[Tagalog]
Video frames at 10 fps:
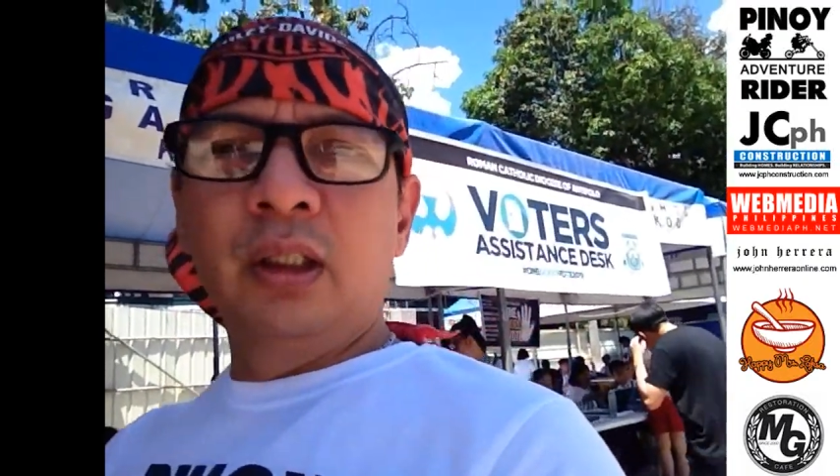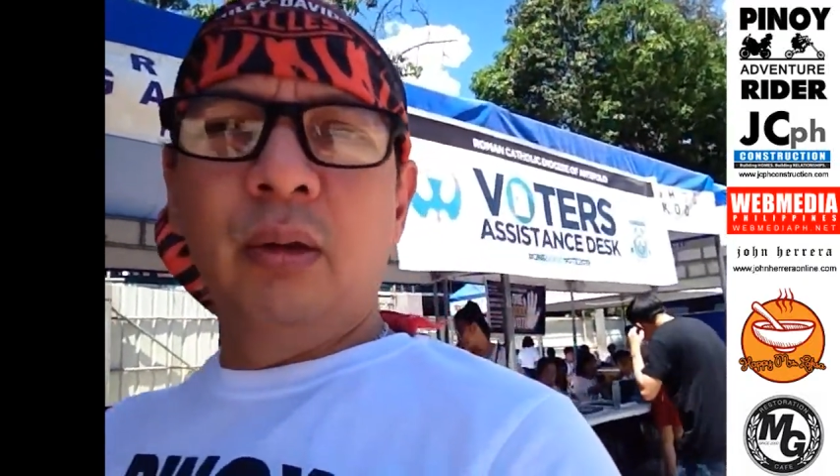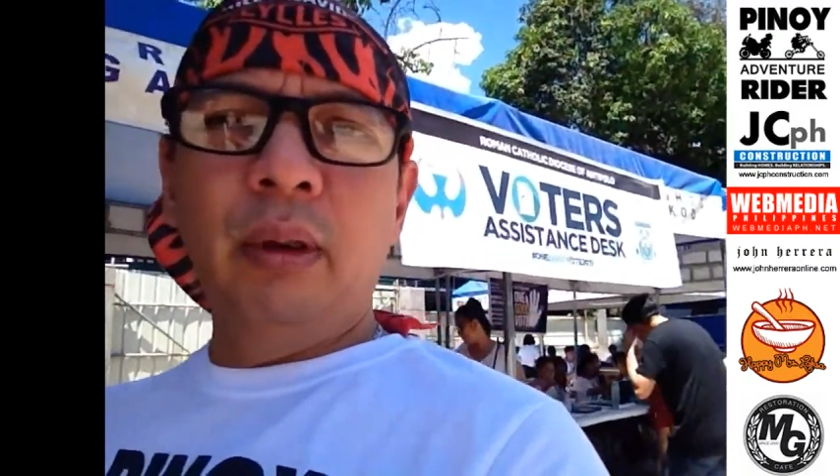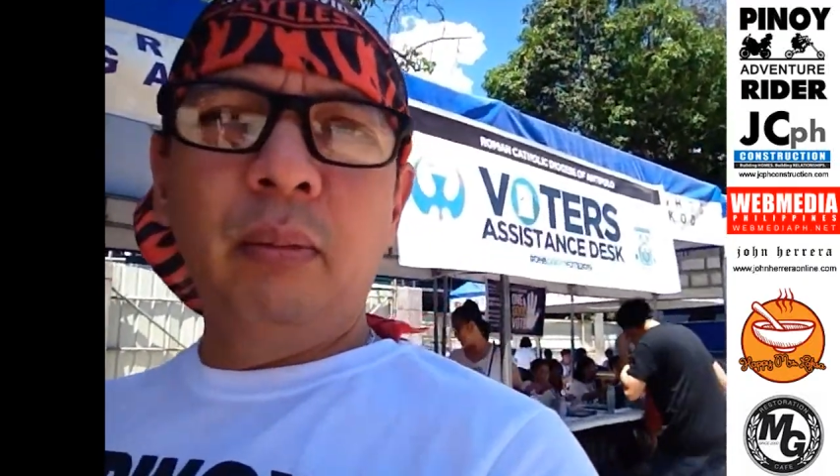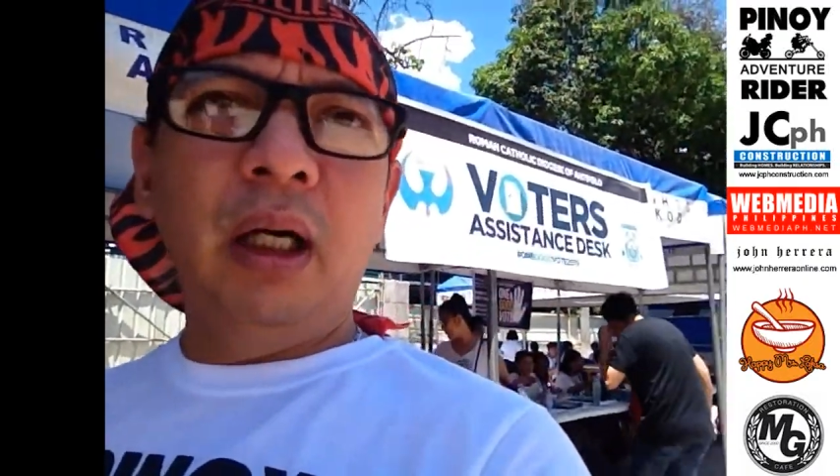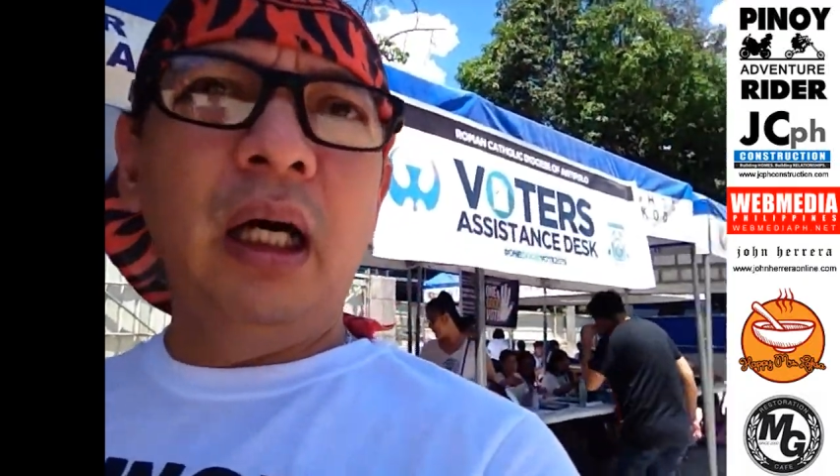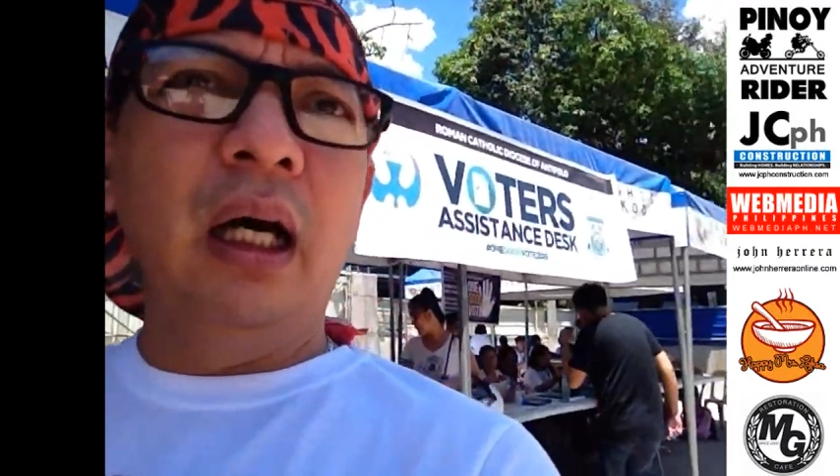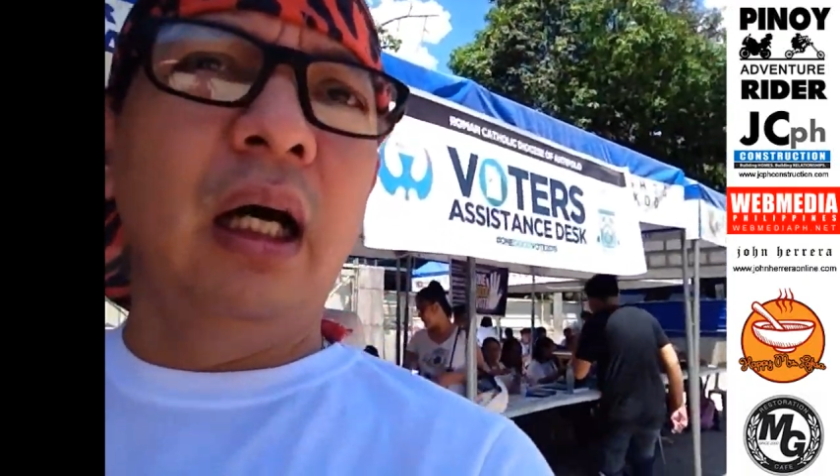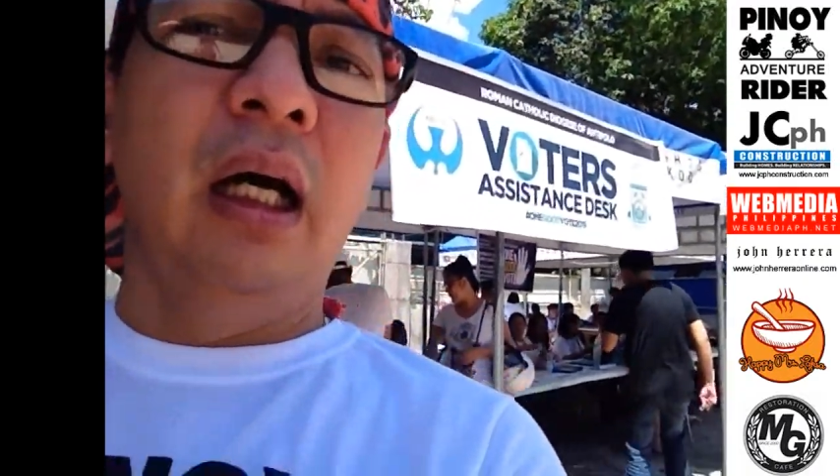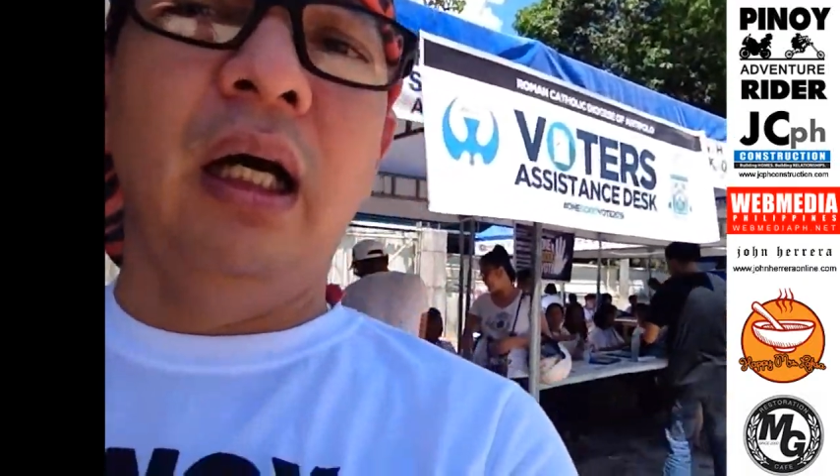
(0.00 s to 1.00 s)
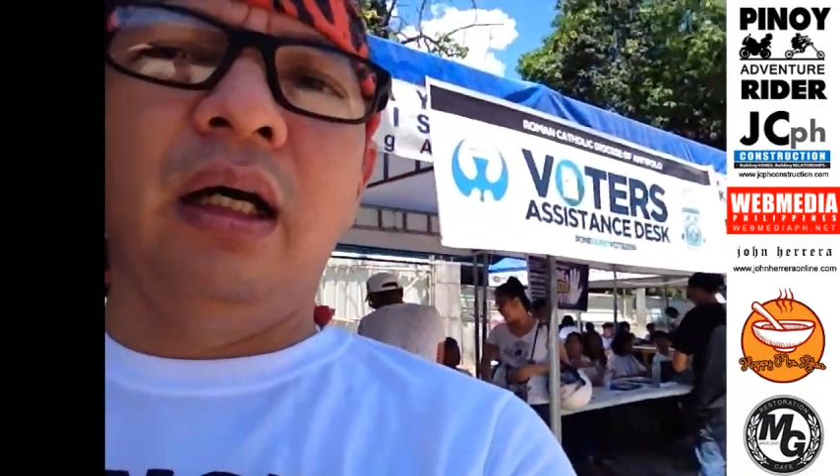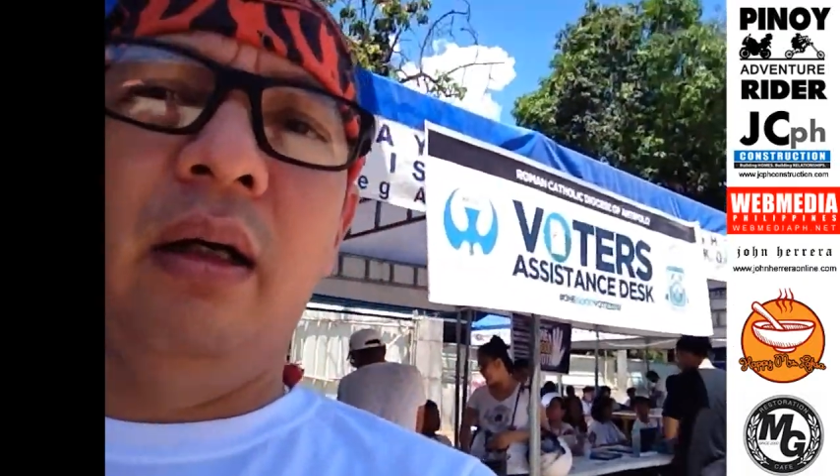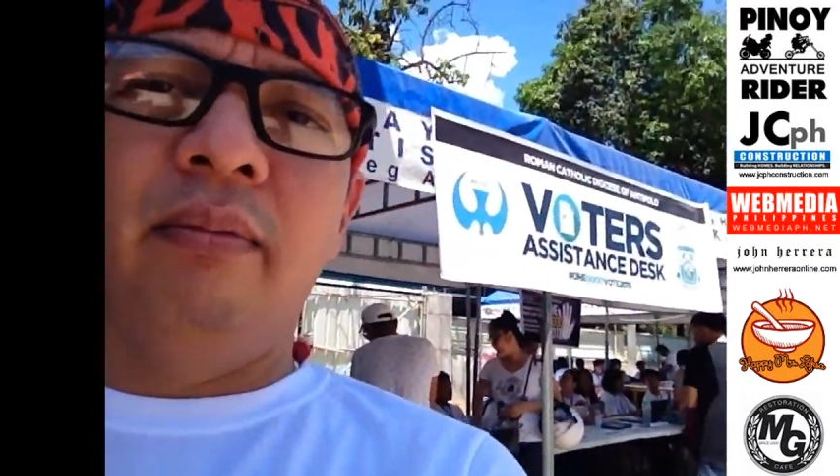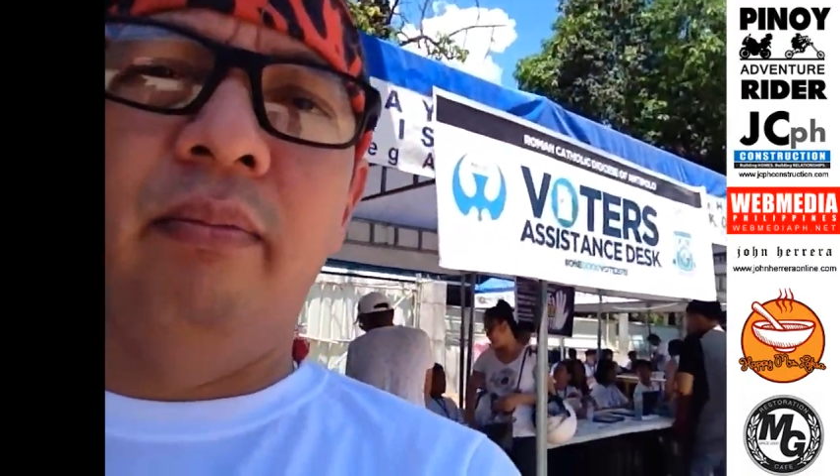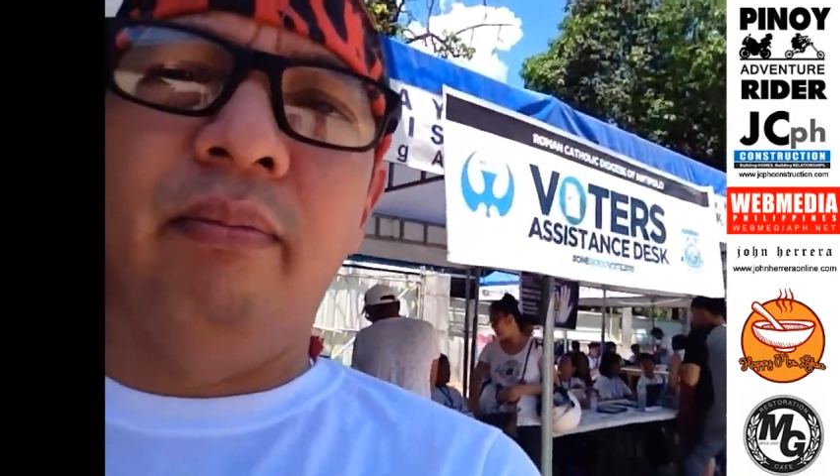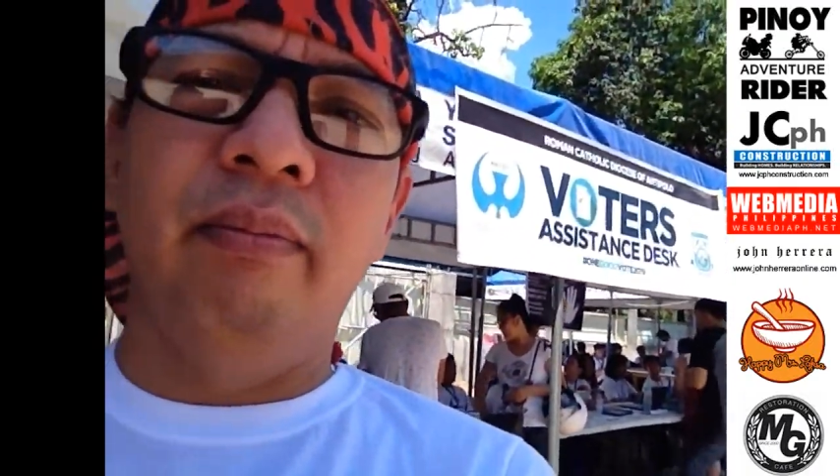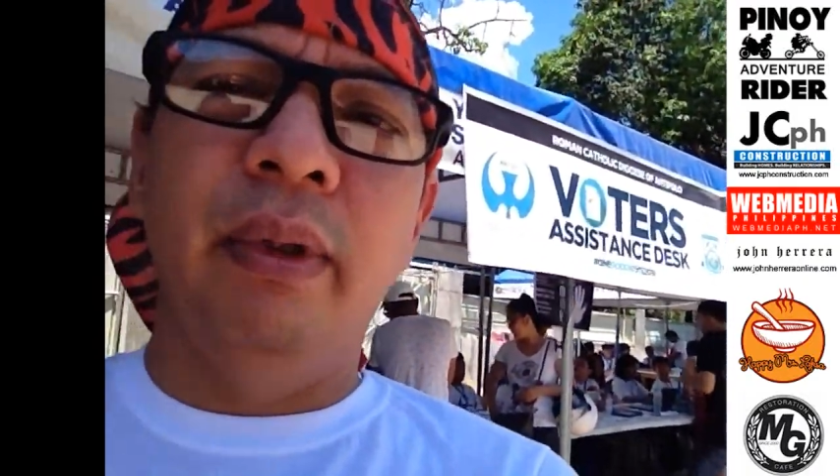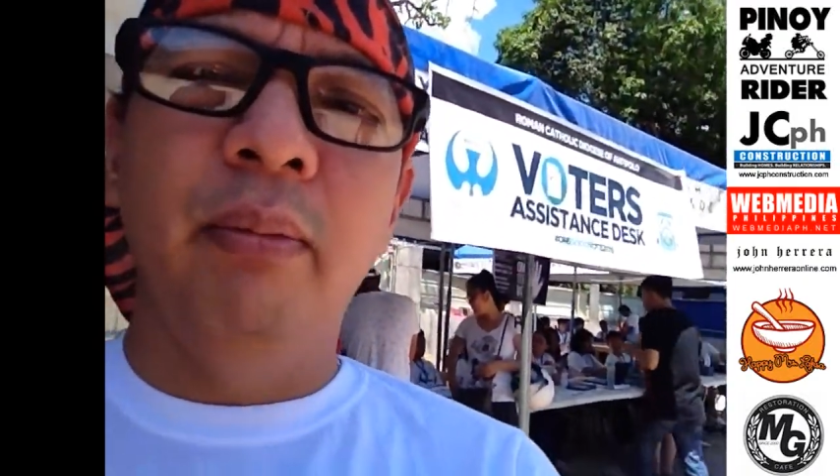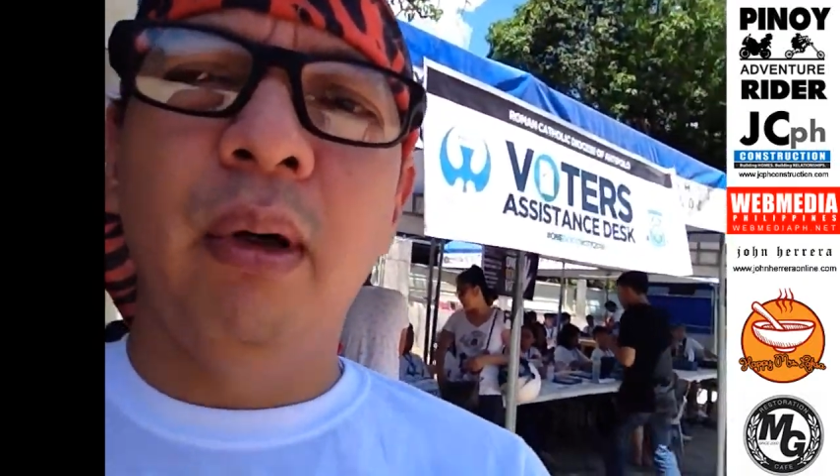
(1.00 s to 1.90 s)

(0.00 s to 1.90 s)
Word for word: So, may mga may